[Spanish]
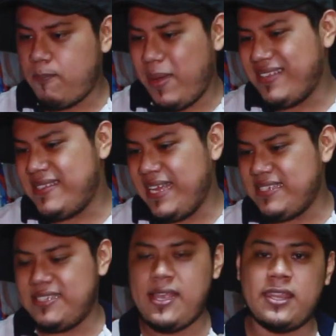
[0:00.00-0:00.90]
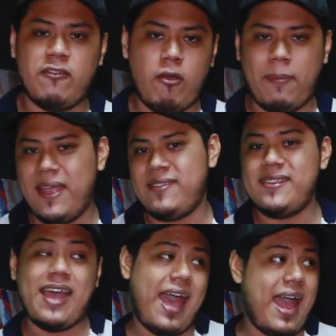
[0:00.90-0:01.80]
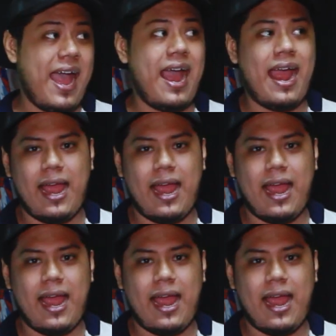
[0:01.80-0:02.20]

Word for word: PC 60 FPS, jajaja.